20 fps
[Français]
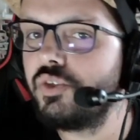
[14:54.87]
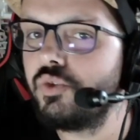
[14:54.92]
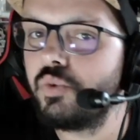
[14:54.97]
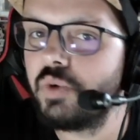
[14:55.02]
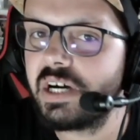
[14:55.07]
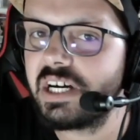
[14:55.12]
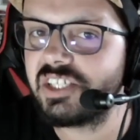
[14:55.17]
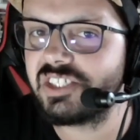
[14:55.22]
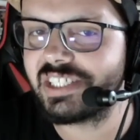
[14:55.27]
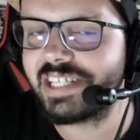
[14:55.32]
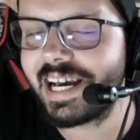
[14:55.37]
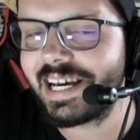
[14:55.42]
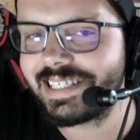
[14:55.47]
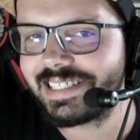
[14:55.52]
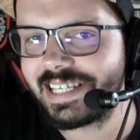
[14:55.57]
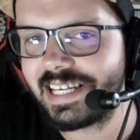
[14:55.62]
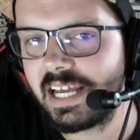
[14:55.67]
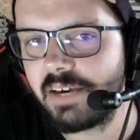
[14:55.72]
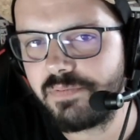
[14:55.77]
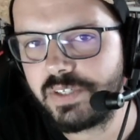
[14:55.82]
nuage
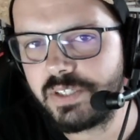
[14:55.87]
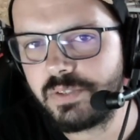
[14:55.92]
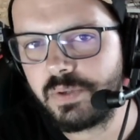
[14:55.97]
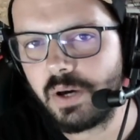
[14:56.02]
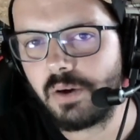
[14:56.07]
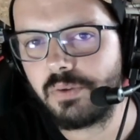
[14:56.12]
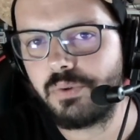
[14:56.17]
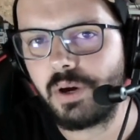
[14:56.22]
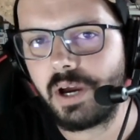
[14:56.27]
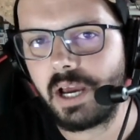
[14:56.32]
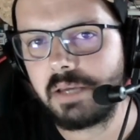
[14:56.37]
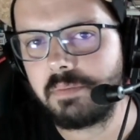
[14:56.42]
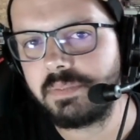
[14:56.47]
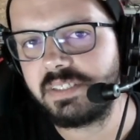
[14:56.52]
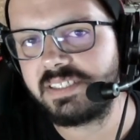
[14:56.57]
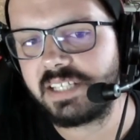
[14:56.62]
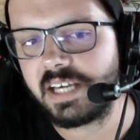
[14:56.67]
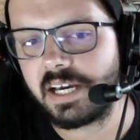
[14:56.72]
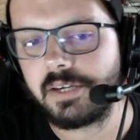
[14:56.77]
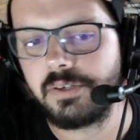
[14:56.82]
grâce à la victoire de Rey
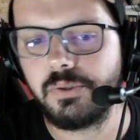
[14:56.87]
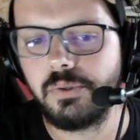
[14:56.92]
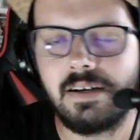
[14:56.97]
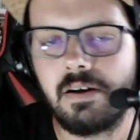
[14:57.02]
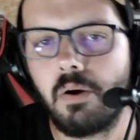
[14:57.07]
Mysterio,